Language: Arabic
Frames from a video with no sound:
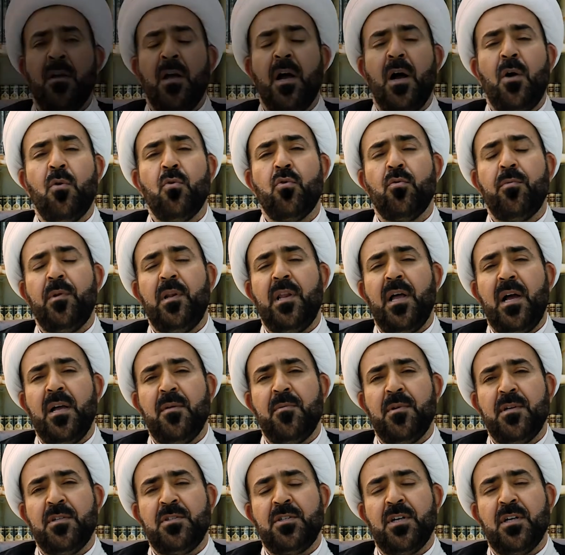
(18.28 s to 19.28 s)
أعوذ بالله
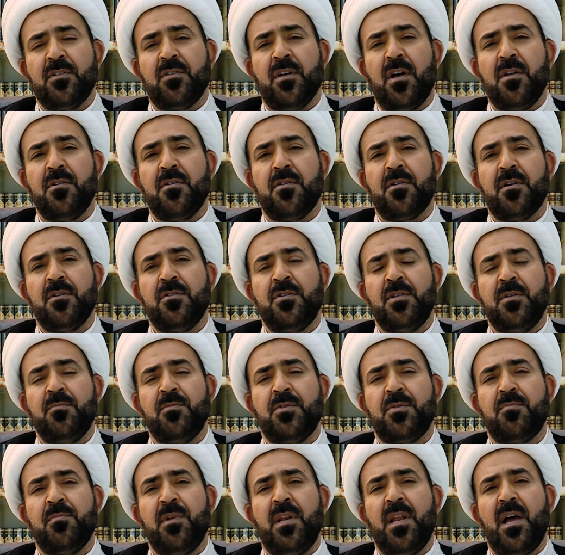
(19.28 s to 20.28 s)
من الشيطان الرجيم
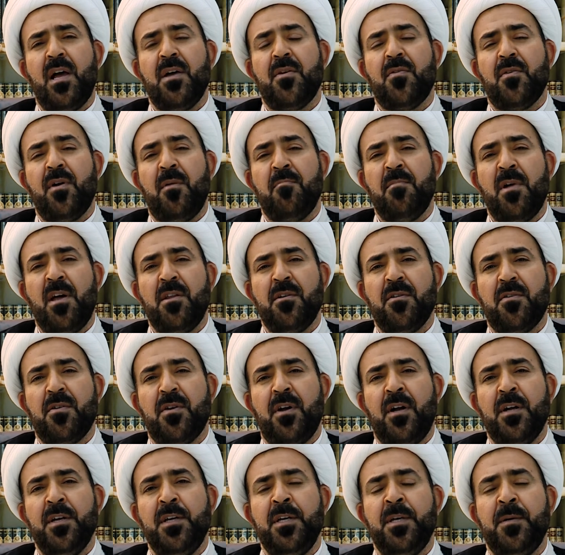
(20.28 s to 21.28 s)
بسم الله الرحمن
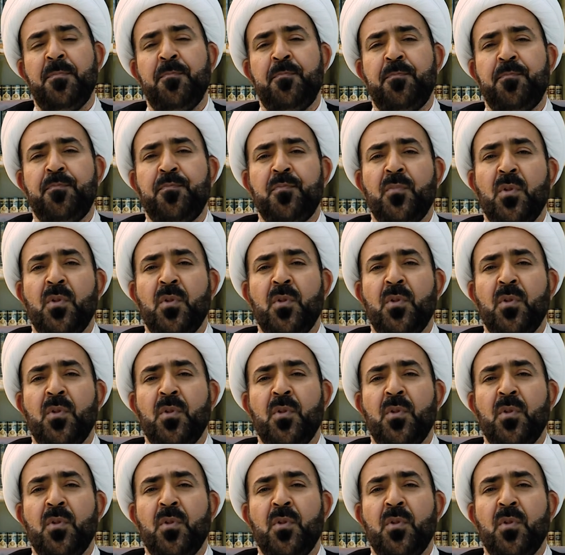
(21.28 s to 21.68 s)
الرحيم